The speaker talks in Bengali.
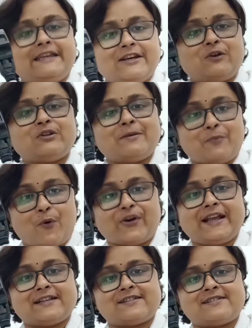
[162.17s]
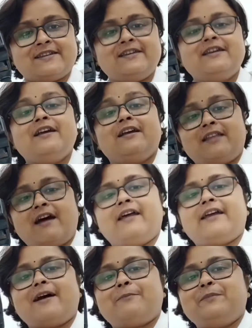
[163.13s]
এটার কথায় পরে আসছি তার
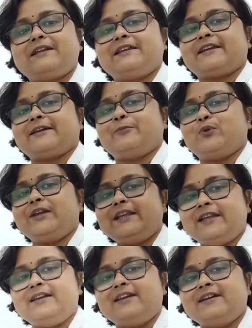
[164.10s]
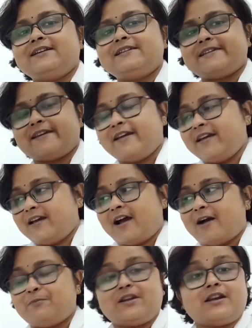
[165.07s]
আগে আপনাদেরকে বলে নিই যে
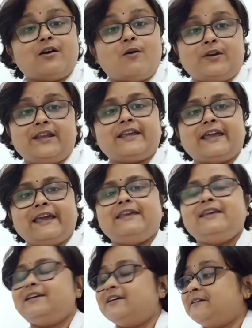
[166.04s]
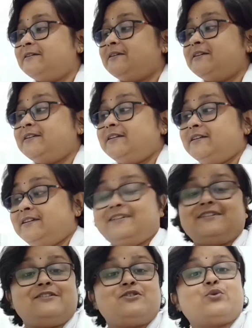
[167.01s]
আপনারা অনেকেই
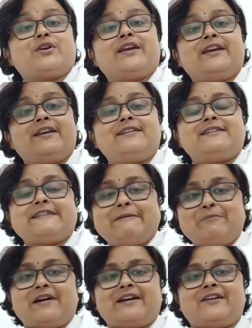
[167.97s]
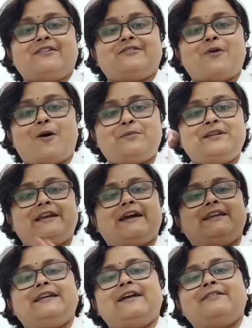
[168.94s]
চোখের চেম্বারে
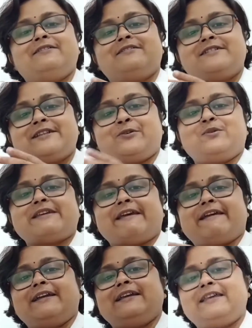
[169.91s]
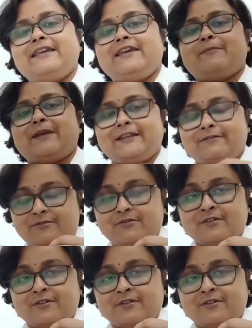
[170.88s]
অপটিক্যালে যে কোনো জায়গায় গিয়ে মানে